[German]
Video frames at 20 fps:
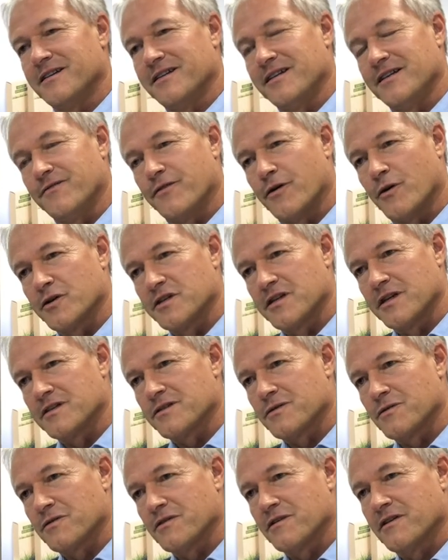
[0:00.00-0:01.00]
Die
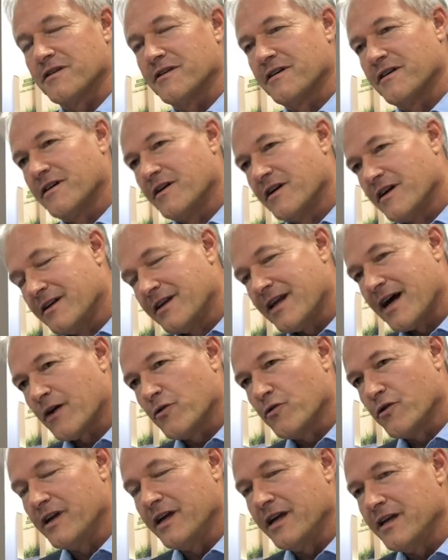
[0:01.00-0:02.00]
Voraussetzung, nach
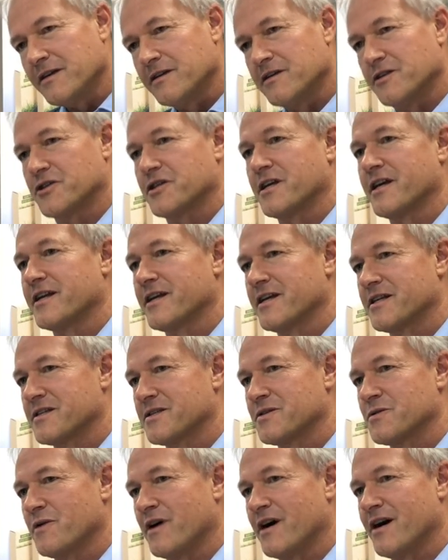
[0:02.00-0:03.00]
Hygienestandards
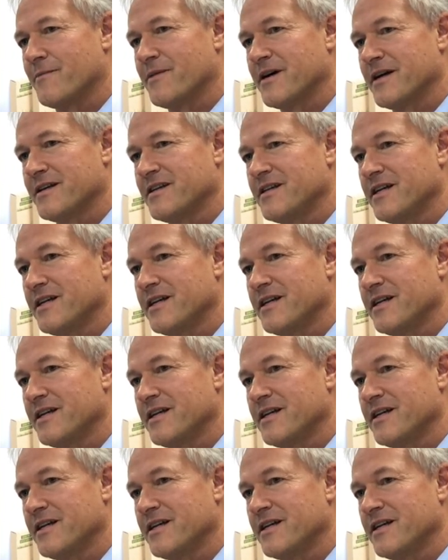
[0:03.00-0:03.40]
zu arbeiten,